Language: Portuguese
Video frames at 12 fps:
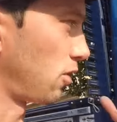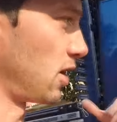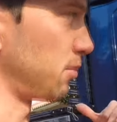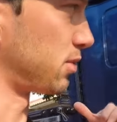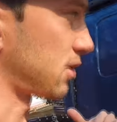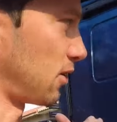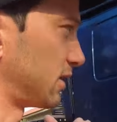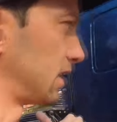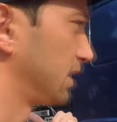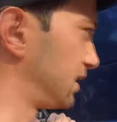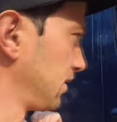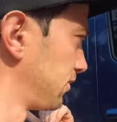correio buscar os
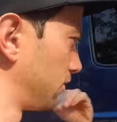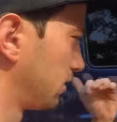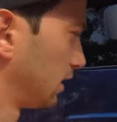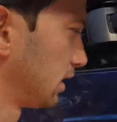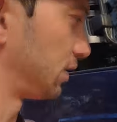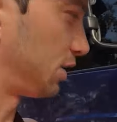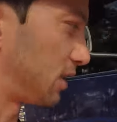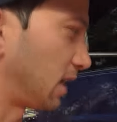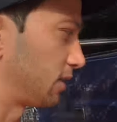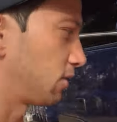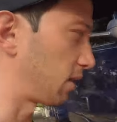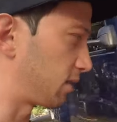adesivos. De
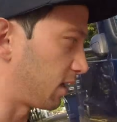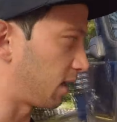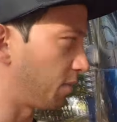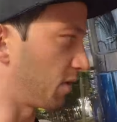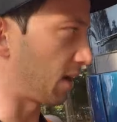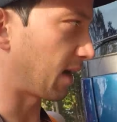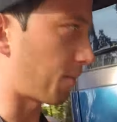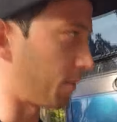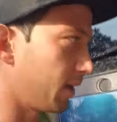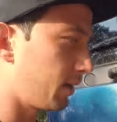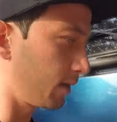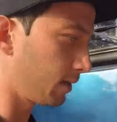tarde eu termino a
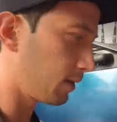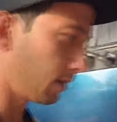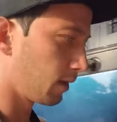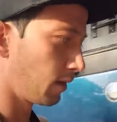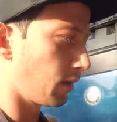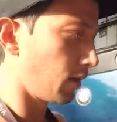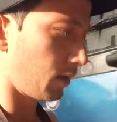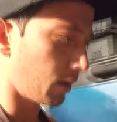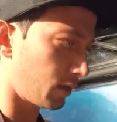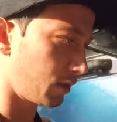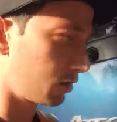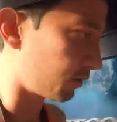cabine
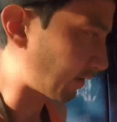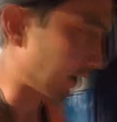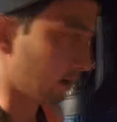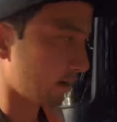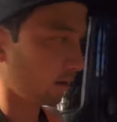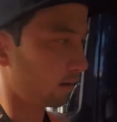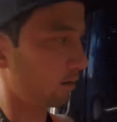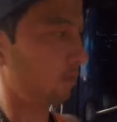e a gente vai...